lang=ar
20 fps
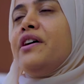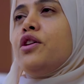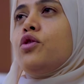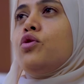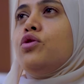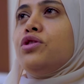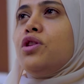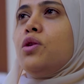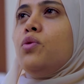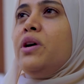
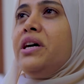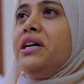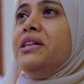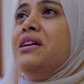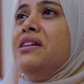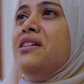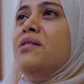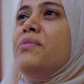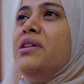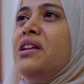كنت
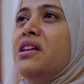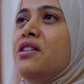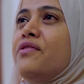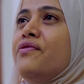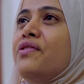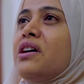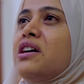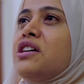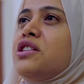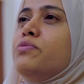الوحيده اليمنيه
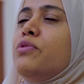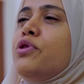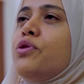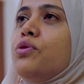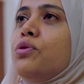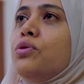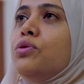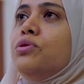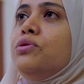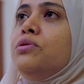في قسم
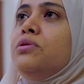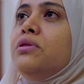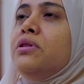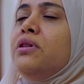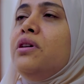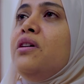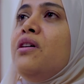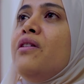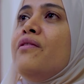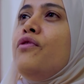الرقود
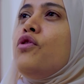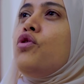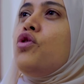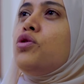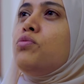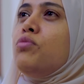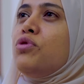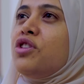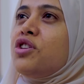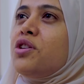
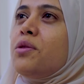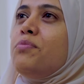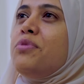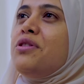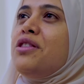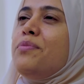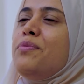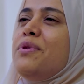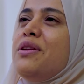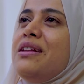فكنت
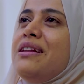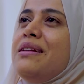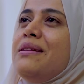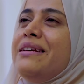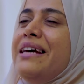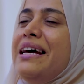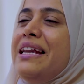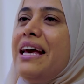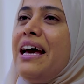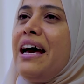متشبثه بال
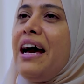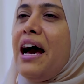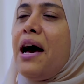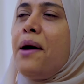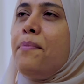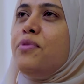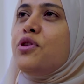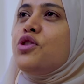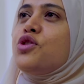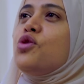يعني
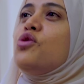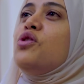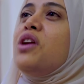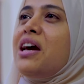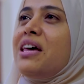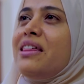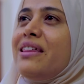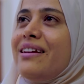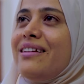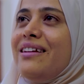حابه الشغل
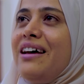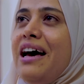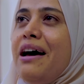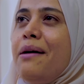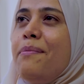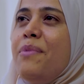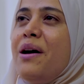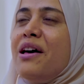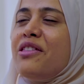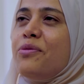اكثر
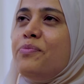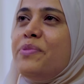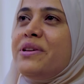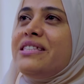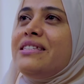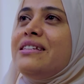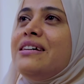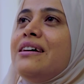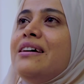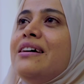حابه اثبت